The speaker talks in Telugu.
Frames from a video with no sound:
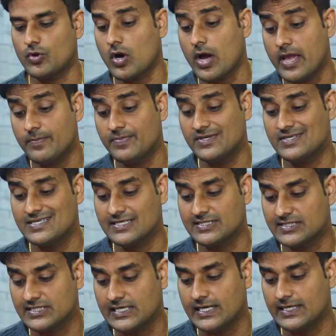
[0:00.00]
బ్రో ఐపీ
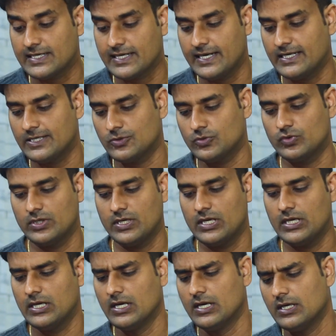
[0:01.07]
సిక్స్టీ ఎయిట్ రేటింగ్ ఉండి
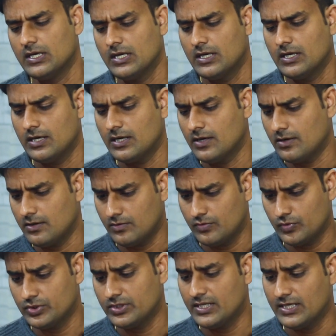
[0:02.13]

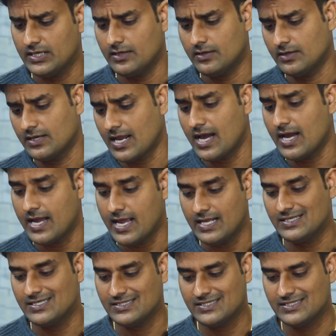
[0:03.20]
ఉంది నా ఎల్జీ